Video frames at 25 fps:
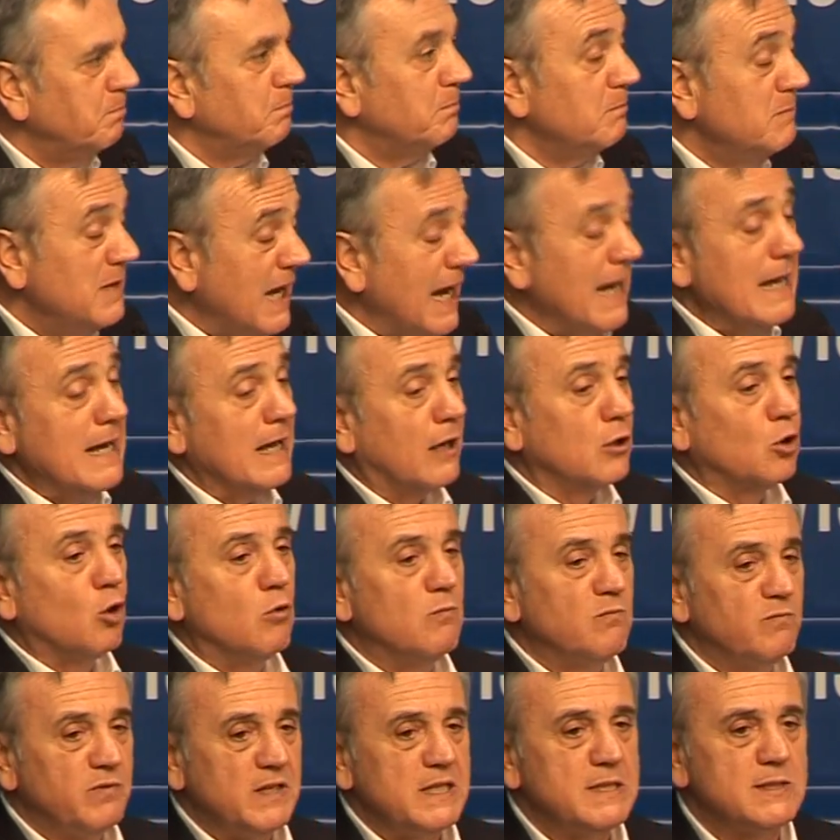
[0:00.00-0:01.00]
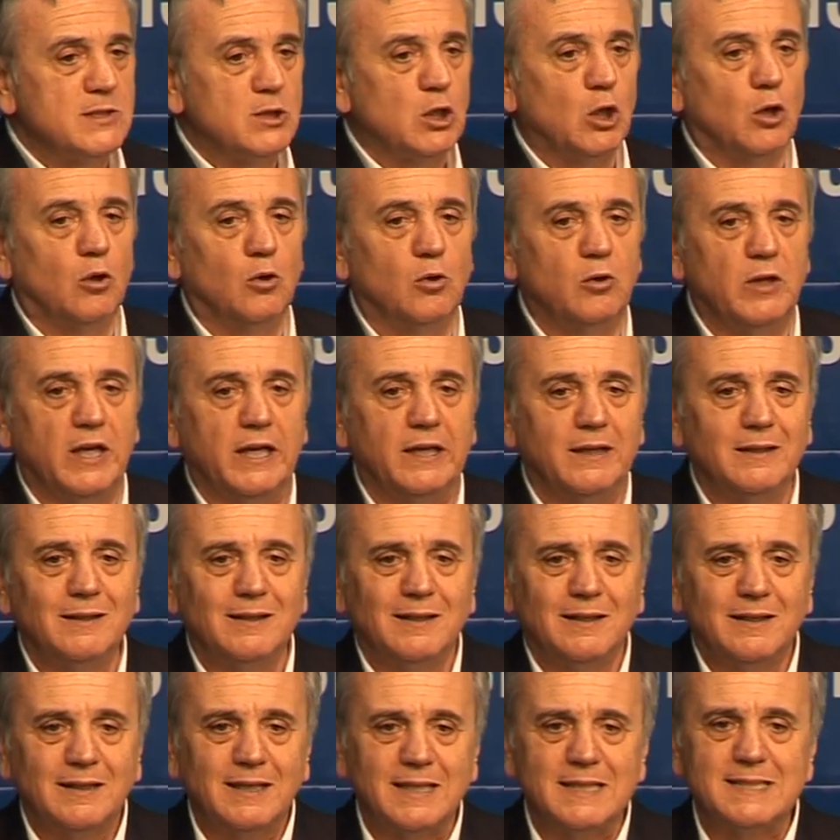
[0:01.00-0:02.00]
nella convinzione
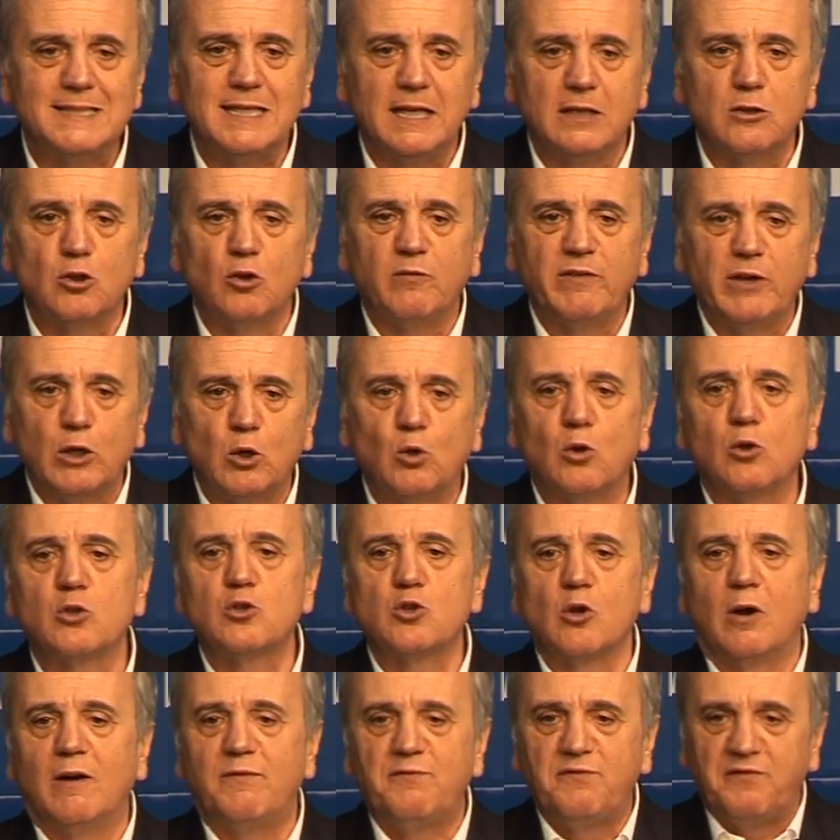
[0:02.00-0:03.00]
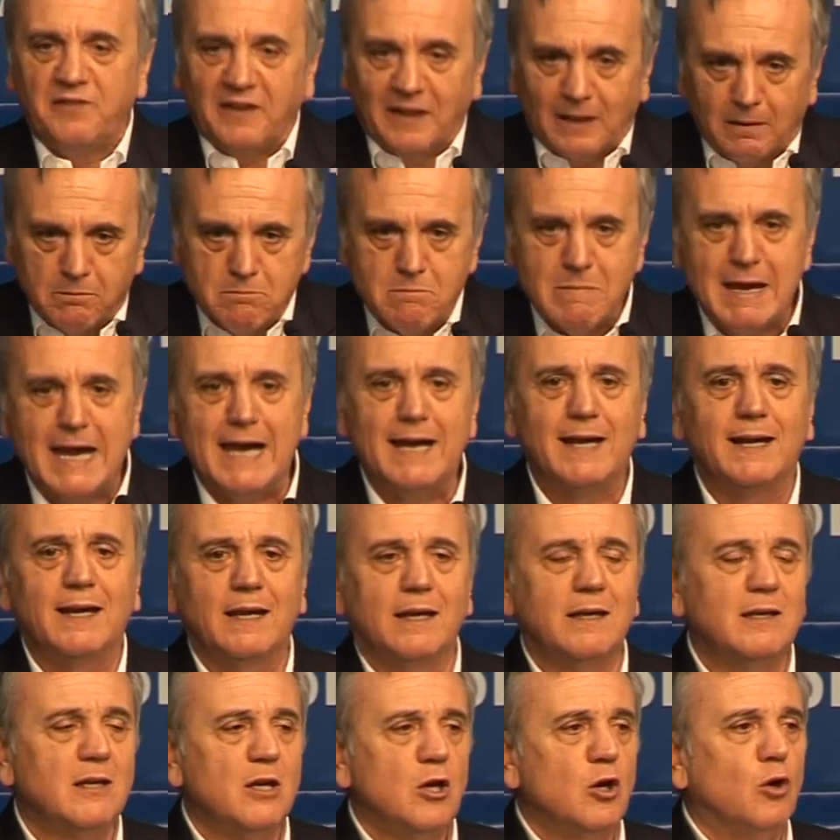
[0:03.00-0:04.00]
che sia doveroso
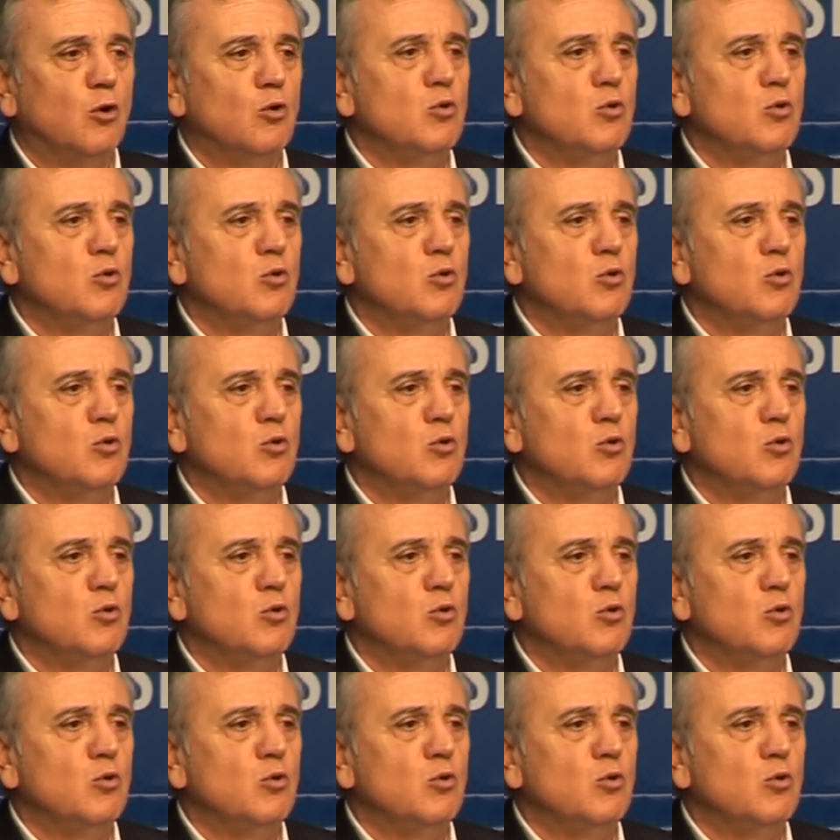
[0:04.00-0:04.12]
affermare